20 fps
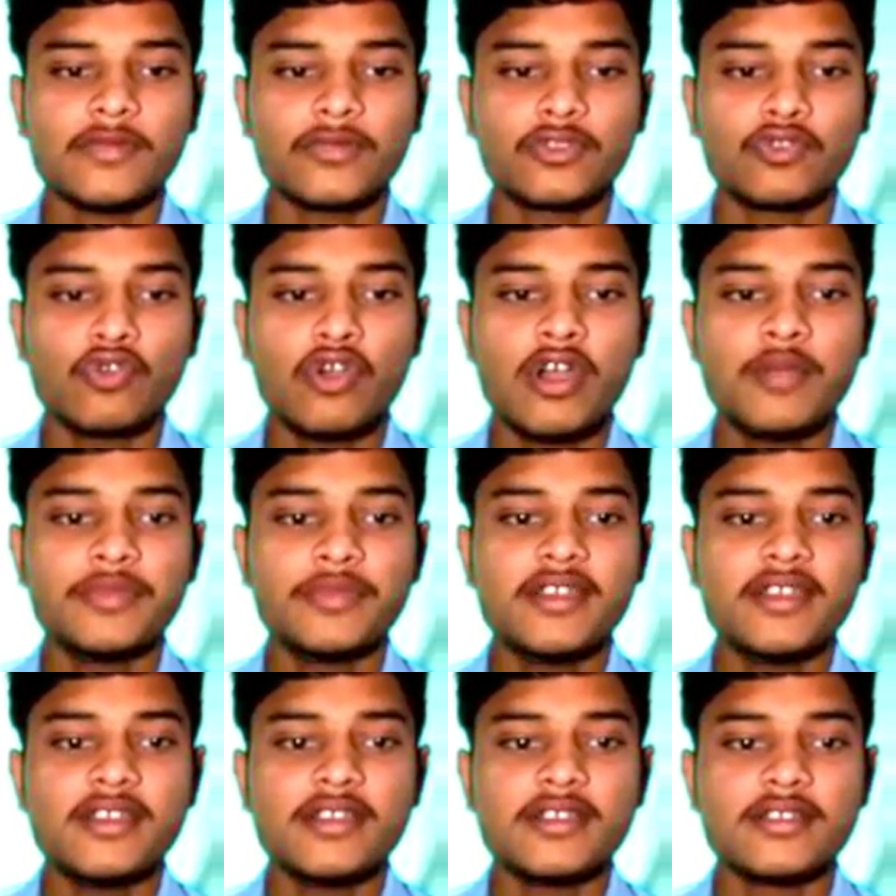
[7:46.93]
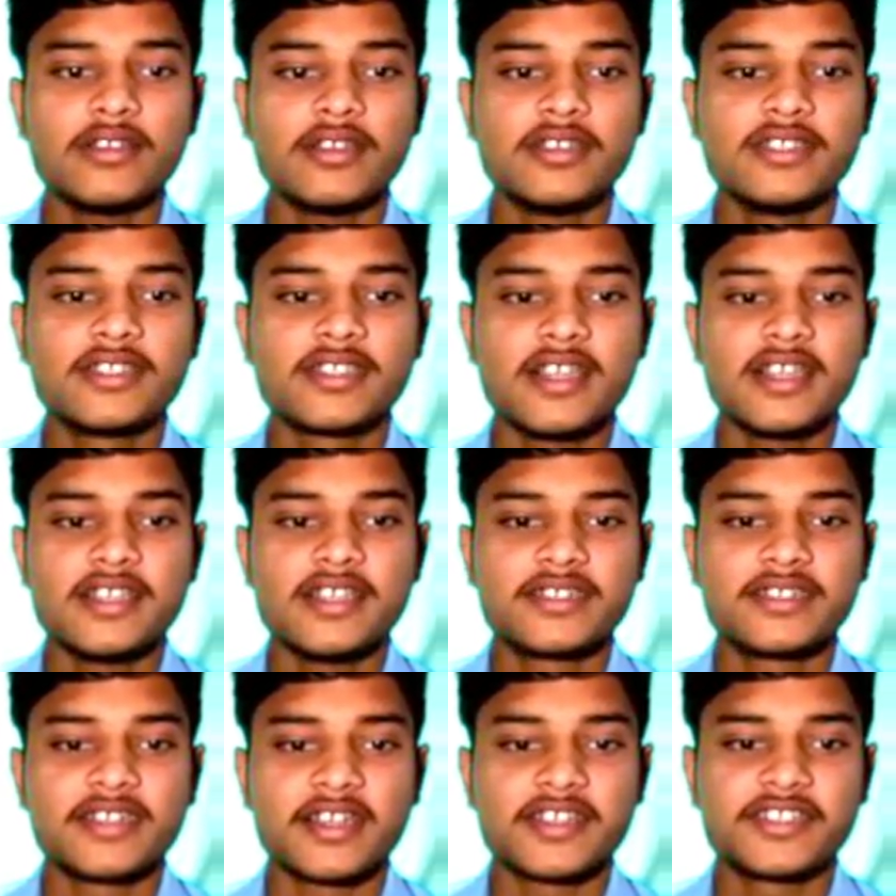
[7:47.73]
तो हमने इसके
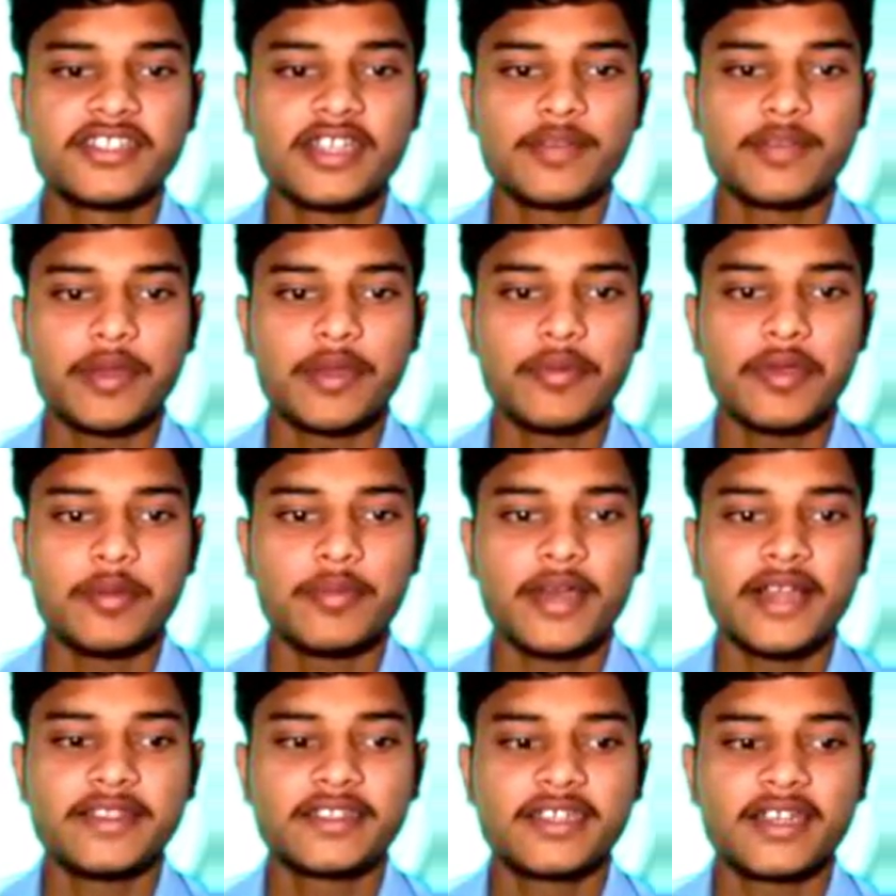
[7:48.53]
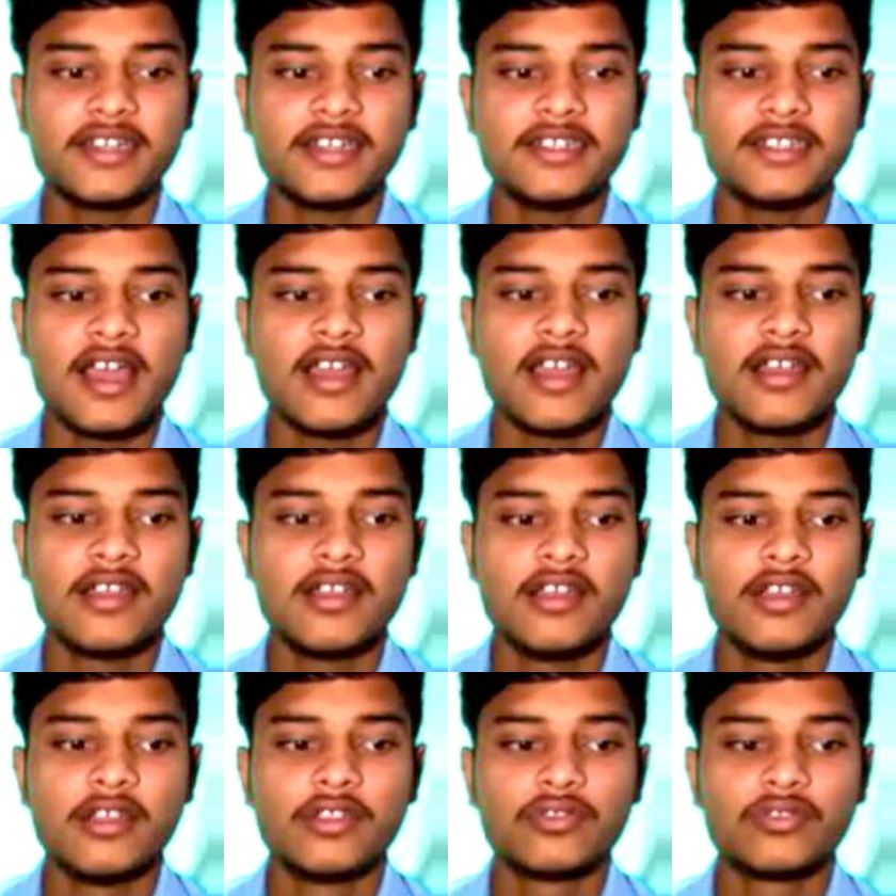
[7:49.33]
स्ट्रक्चर पे भी बात कर लिया
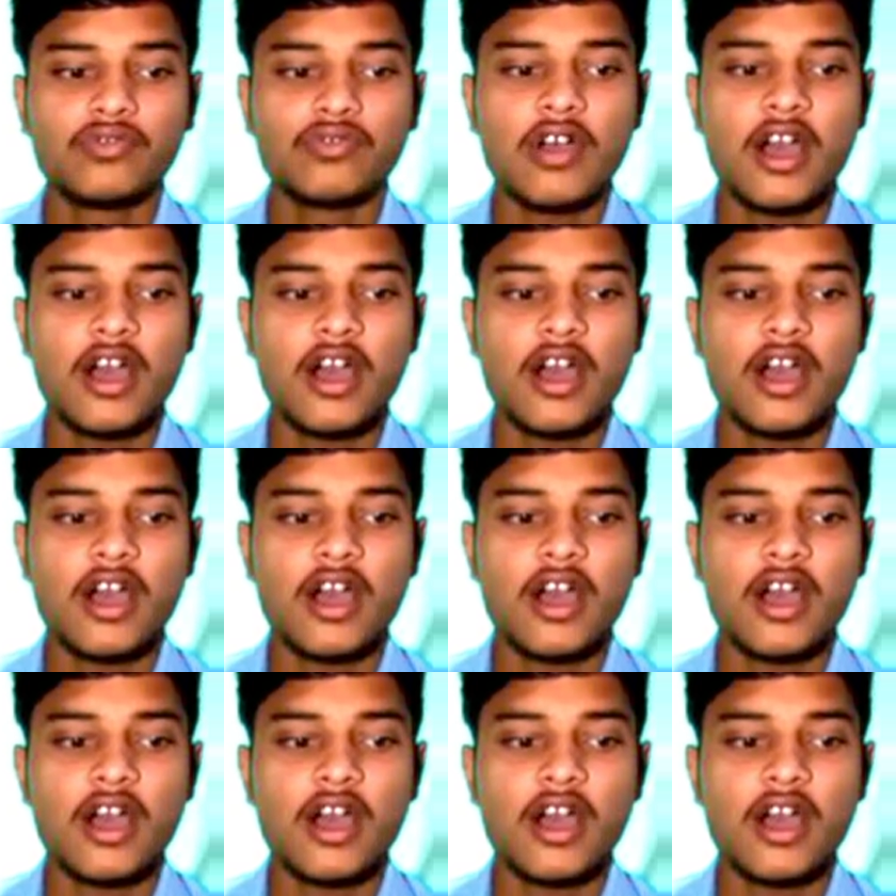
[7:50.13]
तो